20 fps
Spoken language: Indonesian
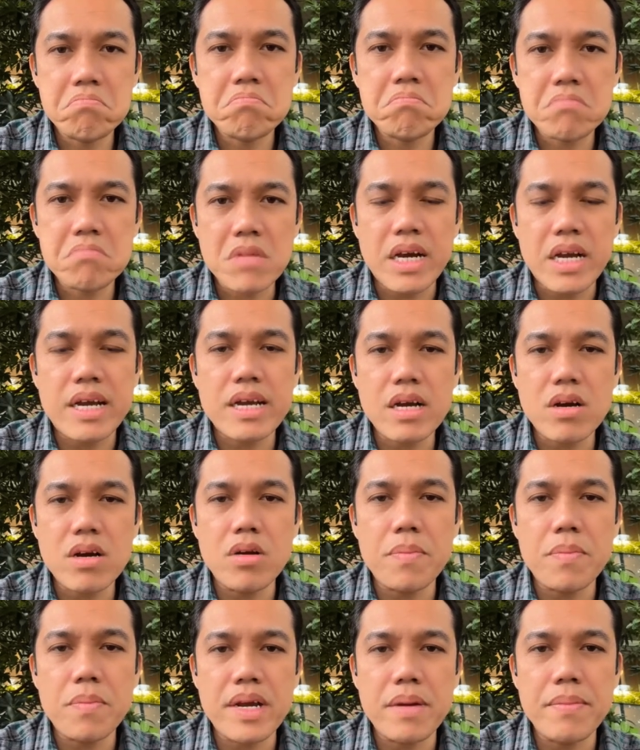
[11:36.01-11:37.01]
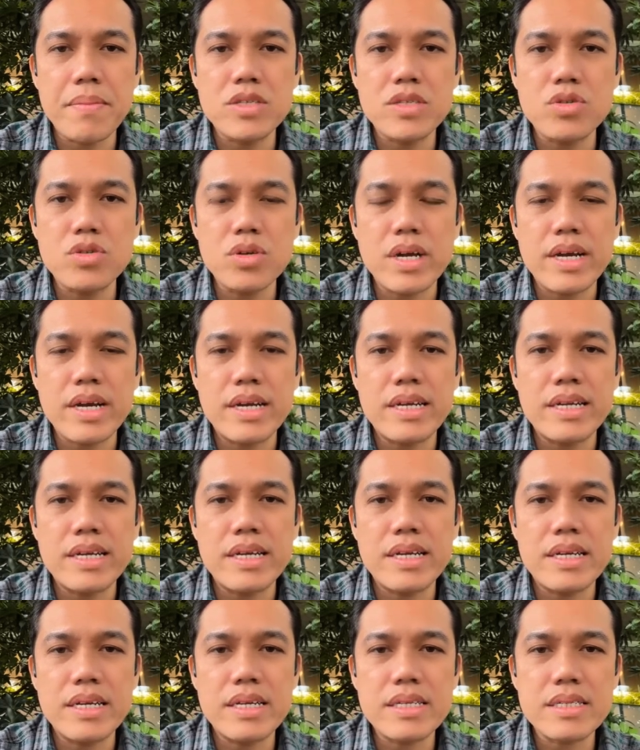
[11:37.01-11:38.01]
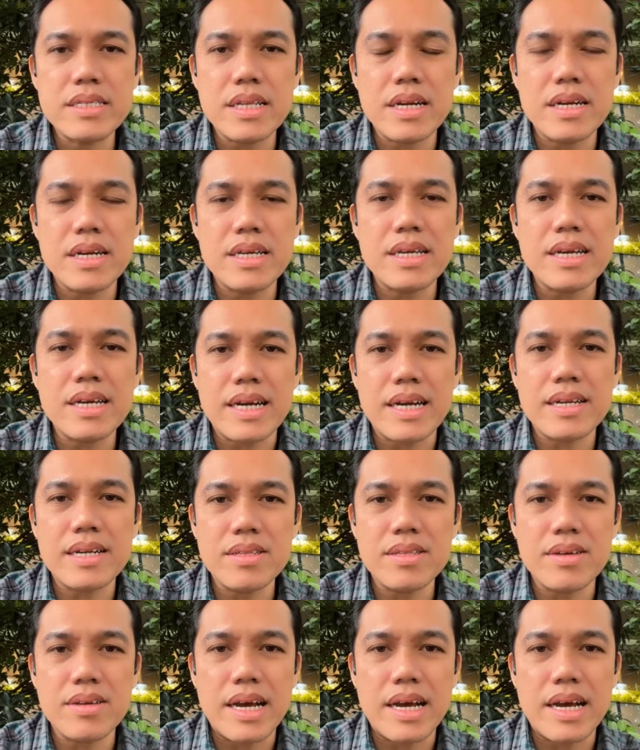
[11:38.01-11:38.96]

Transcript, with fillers: Kayaknya kalau pakai baju kayak di terikat gitu ya?